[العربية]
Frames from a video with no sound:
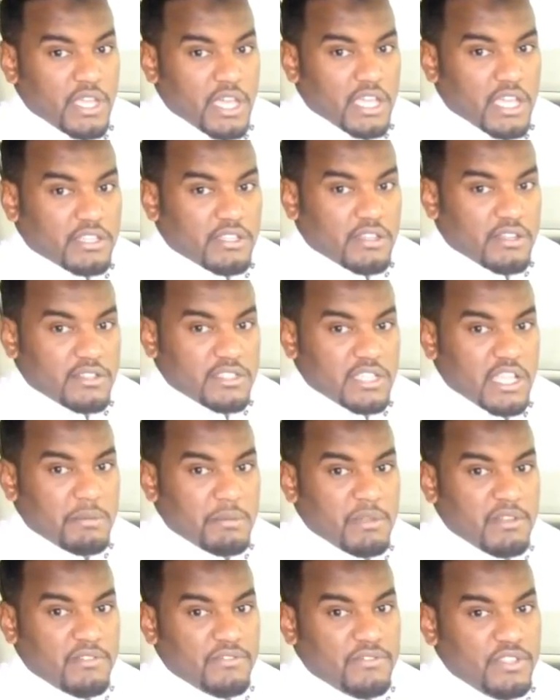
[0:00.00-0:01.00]
ايضا
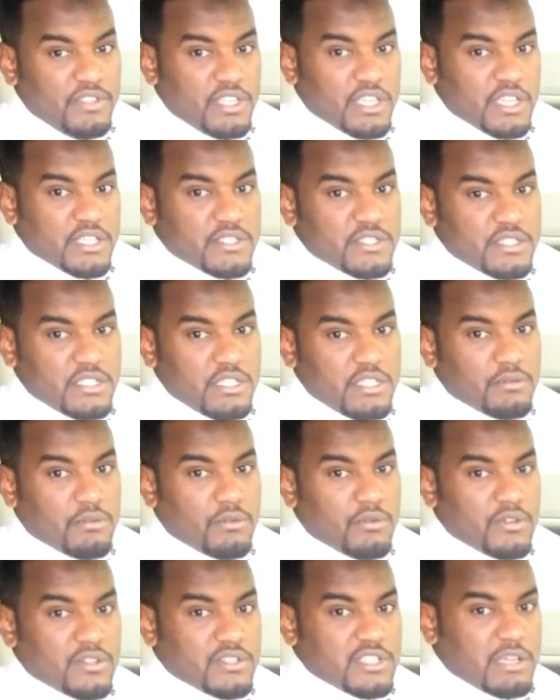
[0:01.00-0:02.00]
نظام الفي اس اي e
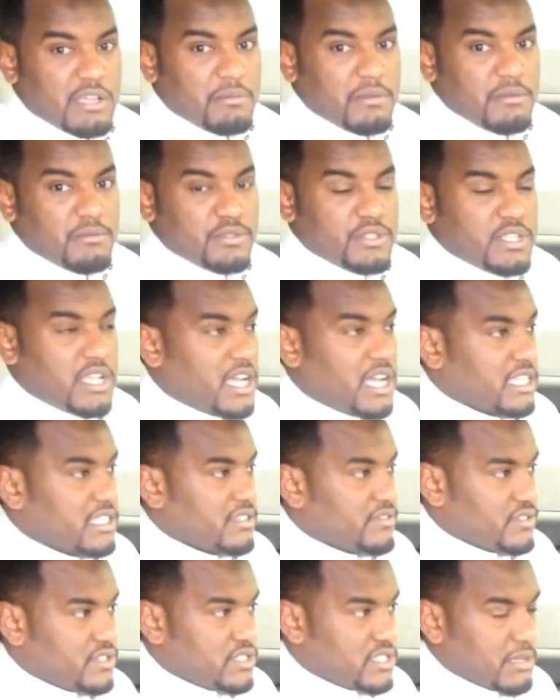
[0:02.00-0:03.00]
وهو نظام المساعده
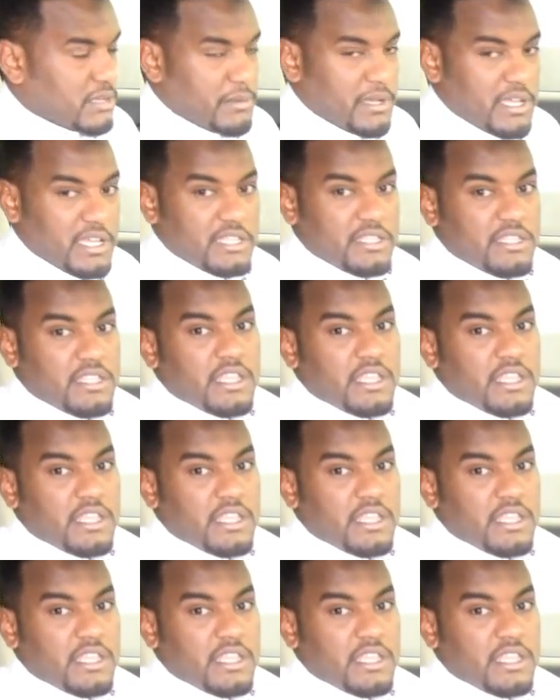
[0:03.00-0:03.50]
في الثبات